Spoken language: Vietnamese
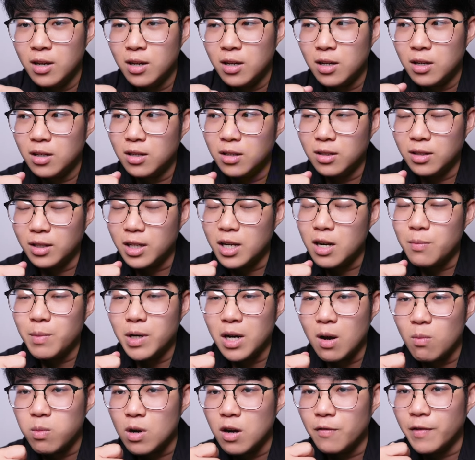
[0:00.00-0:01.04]
Ờ, cái đó
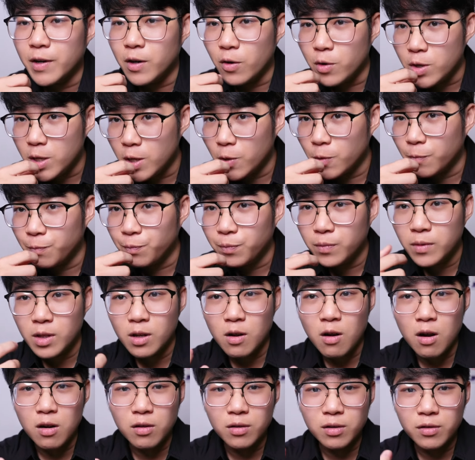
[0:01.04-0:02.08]
mình không cần phải nói nhiều
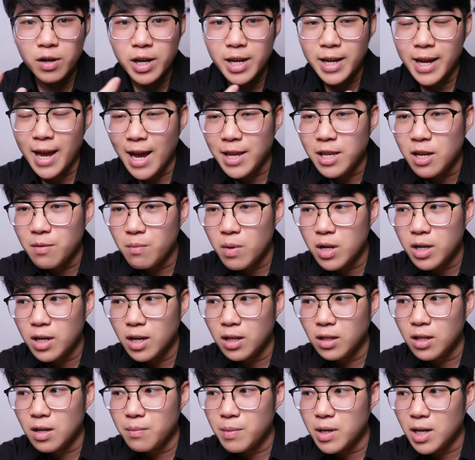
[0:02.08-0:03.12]
còn riêng cá nhân mình
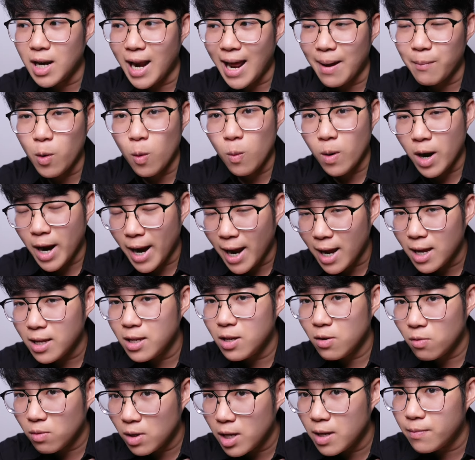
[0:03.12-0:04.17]
á, thì mình làm cũng khá
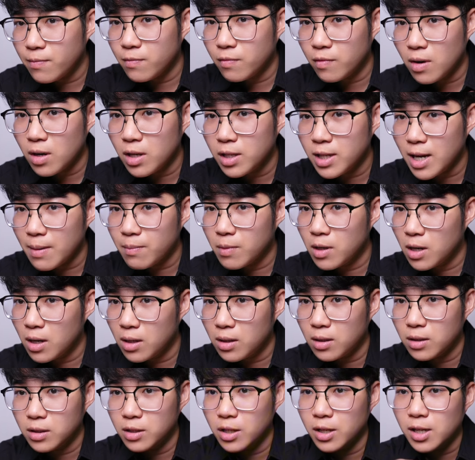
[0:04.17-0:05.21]
nhiều clip với cấp kết
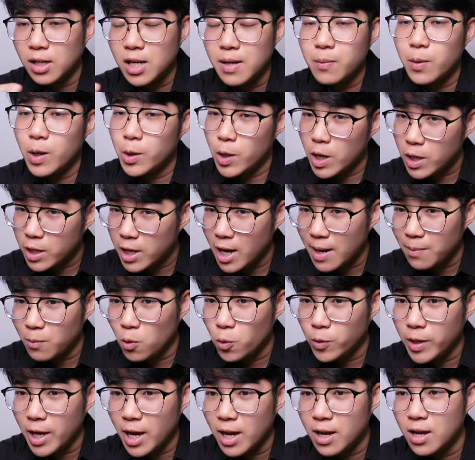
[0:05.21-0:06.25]
những cái clip về doanh nghiệp
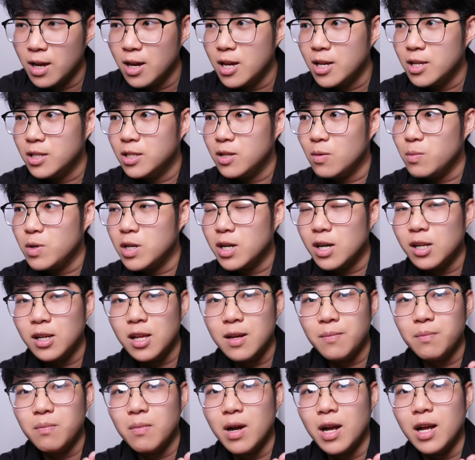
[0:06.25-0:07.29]
luôn nha giống như cái
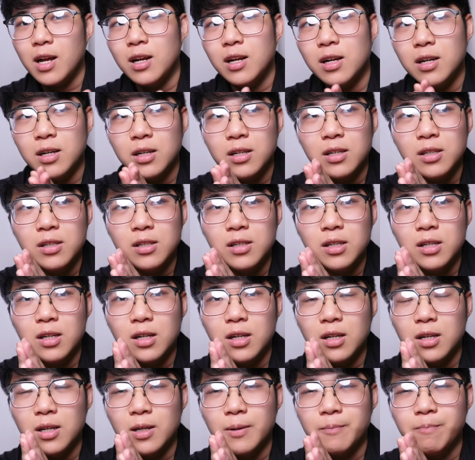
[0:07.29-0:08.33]
clip mà
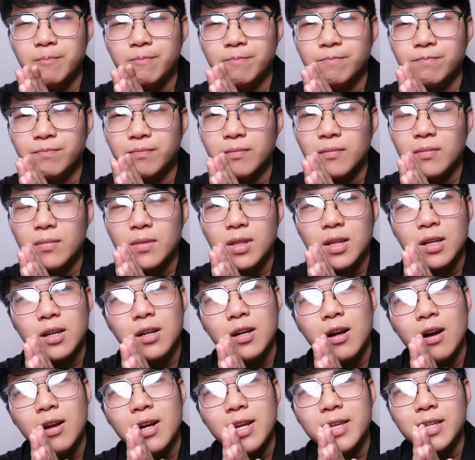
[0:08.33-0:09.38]
um,
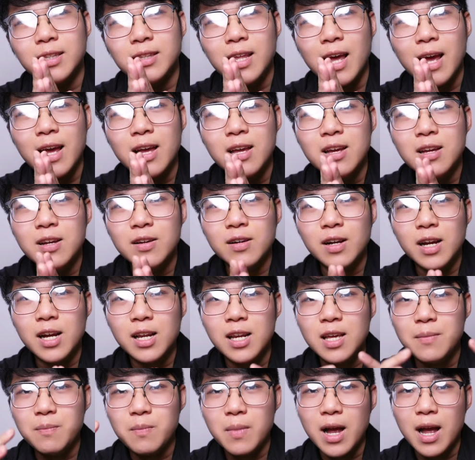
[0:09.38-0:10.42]
gọi là gì ta cái
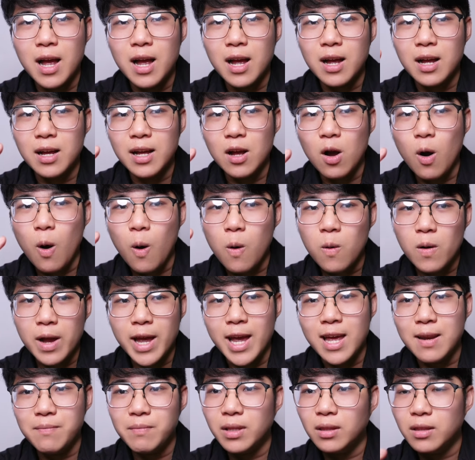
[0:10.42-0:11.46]
clip mà
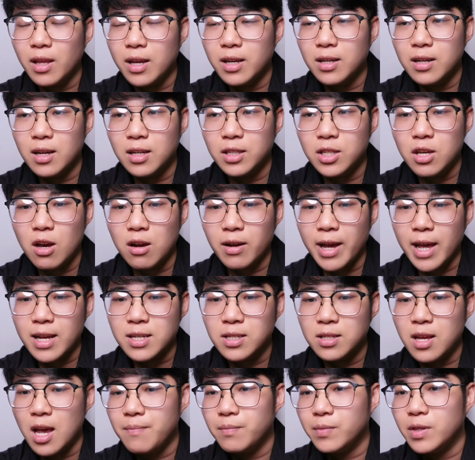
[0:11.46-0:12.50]
all meeting á cho các
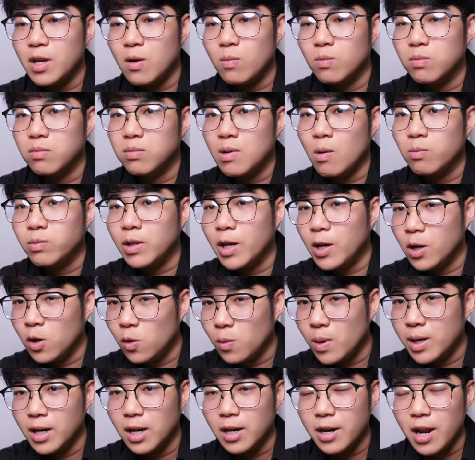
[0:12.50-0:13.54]
sếp trong công ty của
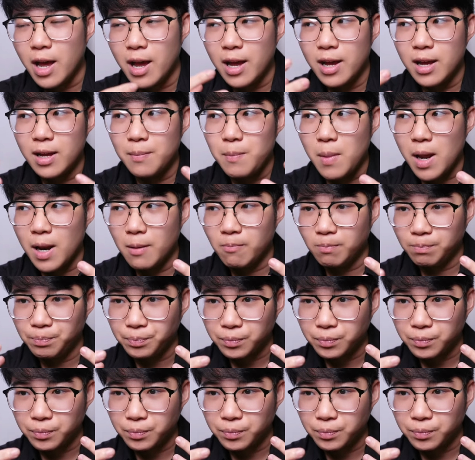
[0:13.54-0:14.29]
mình đó để mà